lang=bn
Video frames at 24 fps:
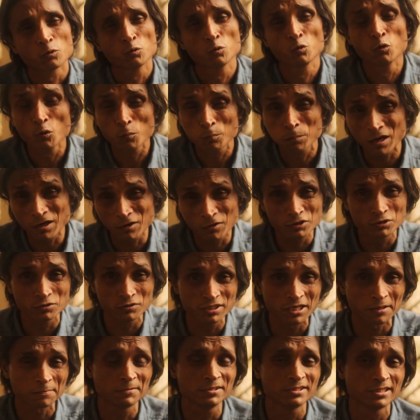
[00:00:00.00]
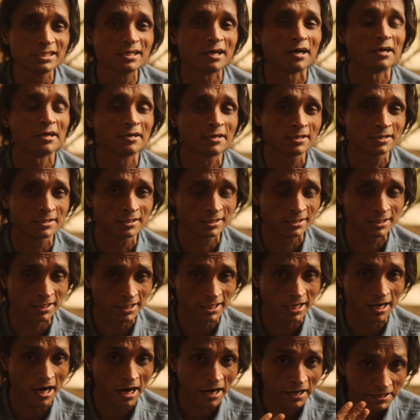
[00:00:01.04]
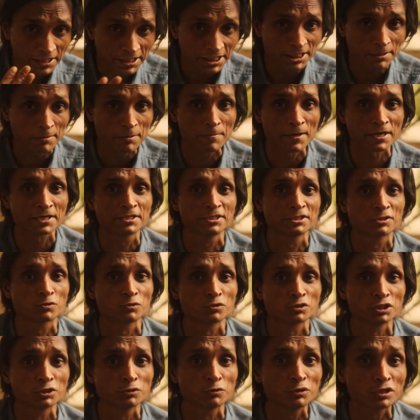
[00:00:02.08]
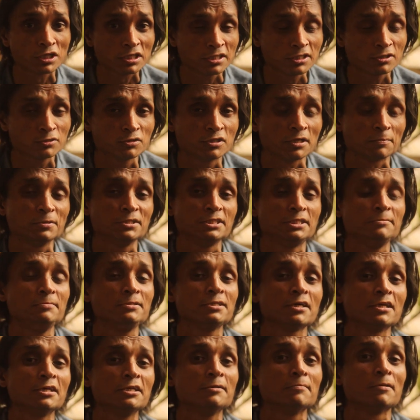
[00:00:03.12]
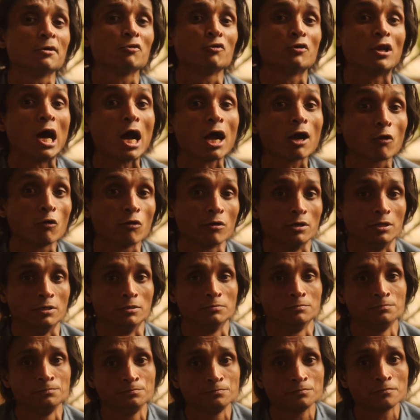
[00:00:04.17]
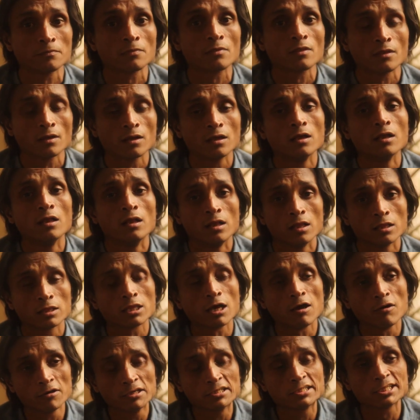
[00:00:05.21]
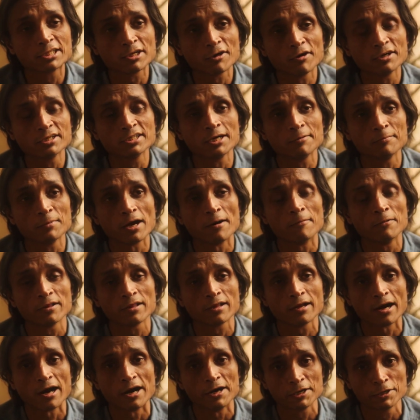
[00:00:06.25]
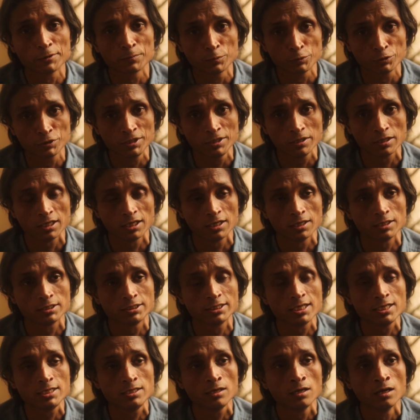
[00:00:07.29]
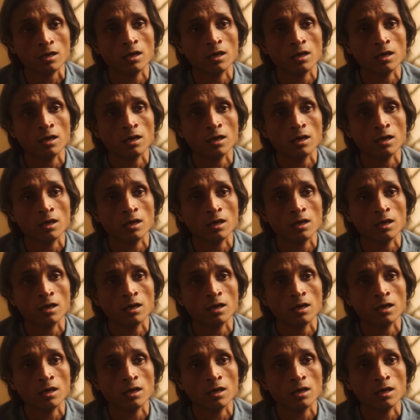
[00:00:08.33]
খুব ভালো যদি আপনি যেই আর্টটাকে আর্ট হিসেবে প্র্যাকটিস করছেন ওইটা দিয়ে যদি আপনি জীবিকা নির্বাহ না করেন তাহলে যেটা হয় যে আমরা আমাদের আর্টের প্রতি যেই